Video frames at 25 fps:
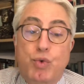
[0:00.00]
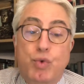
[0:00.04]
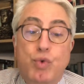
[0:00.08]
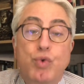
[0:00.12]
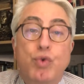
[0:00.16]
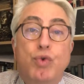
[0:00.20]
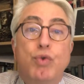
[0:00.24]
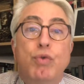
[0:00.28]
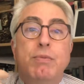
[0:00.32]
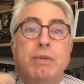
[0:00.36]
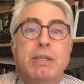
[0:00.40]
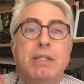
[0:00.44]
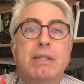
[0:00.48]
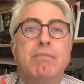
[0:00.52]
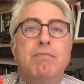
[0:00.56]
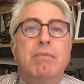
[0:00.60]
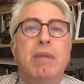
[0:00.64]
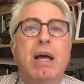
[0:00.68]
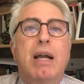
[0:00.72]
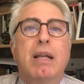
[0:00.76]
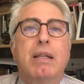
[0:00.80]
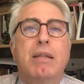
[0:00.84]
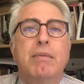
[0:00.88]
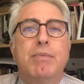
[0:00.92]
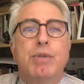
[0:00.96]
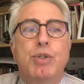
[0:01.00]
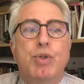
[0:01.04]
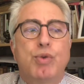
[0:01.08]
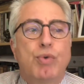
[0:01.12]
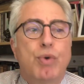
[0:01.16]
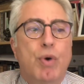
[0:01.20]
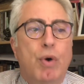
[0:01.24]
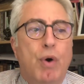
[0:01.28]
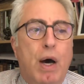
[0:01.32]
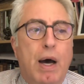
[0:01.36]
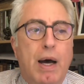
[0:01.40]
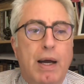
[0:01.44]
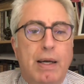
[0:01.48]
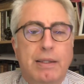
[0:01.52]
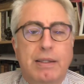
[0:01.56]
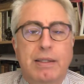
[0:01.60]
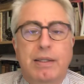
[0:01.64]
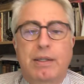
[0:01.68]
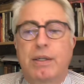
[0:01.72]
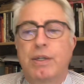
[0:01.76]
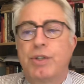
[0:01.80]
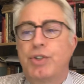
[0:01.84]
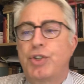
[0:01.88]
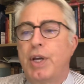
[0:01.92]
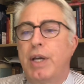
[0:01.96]
Çünkü bizim derdimiz diyor
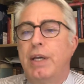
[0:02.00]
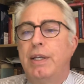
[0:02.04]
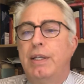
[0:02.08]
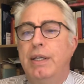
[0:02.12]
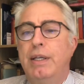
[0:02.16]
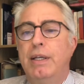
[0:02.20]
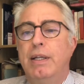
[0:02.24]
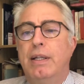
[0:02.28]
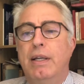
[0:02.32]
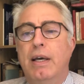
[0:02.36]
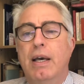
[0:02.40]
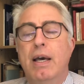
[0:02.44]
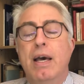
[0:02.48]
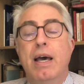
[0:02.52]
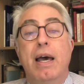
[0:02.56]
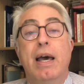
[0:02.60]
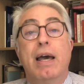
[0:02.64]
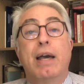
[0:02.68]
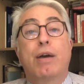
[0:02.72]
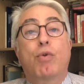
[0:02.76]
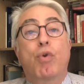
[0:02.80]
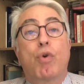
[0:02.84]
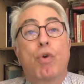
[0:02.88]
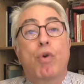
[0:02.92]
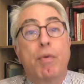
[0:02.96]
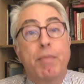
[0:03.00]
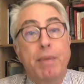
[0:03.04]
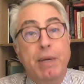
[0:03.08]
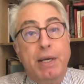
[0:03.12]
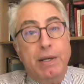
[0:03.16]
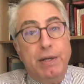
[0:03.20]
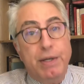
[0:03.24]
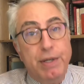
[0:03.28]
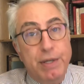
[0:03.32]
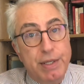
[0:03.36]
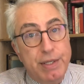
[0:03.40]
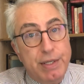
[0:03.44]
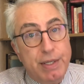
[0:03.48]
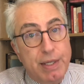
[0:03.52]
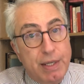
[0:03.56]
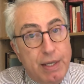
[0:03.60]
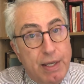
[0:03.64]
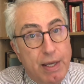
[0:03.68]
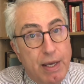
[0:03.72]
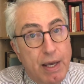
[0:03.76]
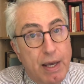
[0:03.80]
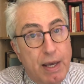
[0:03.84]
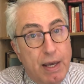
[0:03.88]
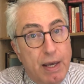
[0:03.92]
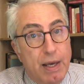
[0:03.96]
artık şey değil ekonomik krizi
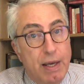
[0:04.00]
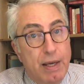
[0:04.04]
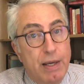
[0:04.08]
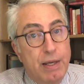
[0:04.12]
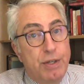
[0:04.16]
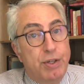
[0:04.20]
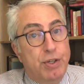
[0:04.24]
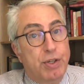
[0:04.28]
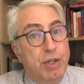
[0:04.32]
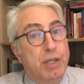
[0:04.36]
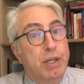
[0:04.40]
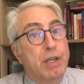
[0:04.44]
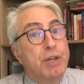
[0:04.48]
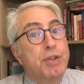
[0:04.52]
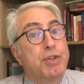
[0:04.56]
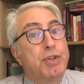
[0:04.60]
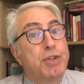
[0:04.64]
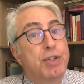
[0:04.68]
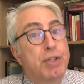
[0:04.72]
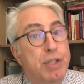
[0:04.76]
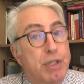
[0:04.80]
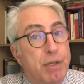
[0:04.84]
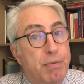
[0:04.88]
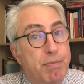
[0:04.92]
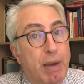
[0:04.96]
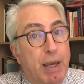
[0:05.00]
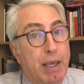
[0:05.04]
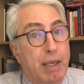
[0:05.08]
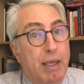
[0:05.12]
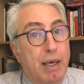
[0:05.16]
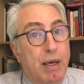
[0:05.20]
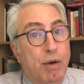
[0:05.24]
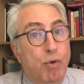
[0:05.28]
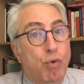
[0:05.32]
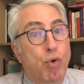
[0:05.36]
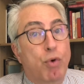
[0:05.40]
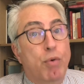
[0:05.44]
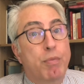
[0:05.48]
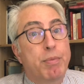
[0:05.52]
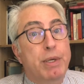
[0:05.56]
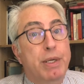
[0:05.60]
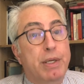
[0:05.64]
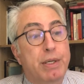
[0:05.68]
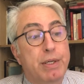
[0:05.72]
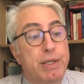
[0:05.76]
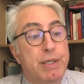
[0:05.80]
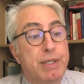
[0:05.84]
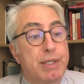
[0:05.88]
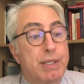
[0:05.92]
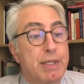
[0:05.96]
e, işte geçiştirmek, ekonomik
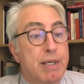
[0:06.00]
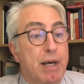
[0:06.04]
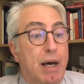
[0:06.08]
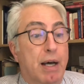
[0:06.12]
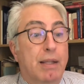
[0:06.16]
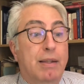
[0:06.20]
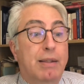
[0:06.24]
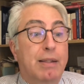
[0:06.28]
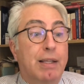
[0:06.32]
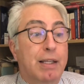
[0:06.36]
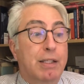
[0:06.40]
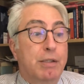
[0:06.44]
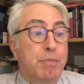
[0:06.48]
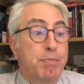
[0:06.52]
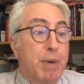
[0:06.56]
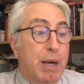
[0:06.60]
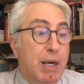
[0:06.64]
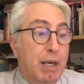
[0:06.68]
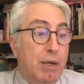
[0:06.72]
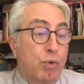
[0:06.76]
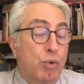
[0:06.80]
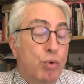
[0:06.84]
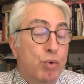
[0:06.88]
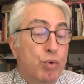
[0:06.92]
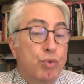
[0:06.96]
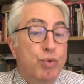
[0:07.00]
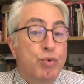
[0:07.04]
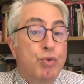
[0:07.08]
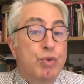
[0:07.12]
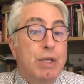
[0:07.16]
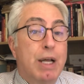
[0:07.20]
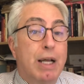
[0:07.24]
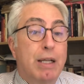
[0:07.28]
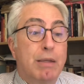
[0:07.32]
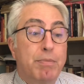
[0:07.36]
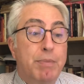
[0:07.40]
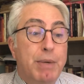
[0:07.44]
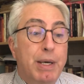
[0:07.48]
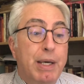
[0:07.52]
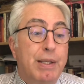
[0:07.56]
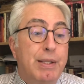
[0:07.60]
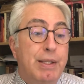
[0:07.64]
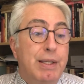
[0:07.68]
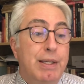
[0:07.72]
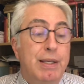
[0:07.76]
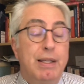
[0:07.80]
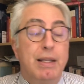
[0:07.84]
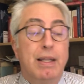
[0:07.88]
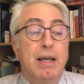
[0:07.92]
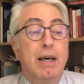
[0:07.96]
krizi atlatmak, onu düzeltmek
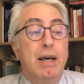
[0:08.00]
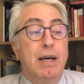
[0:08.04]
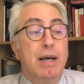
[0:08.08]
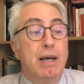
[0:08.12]
değil.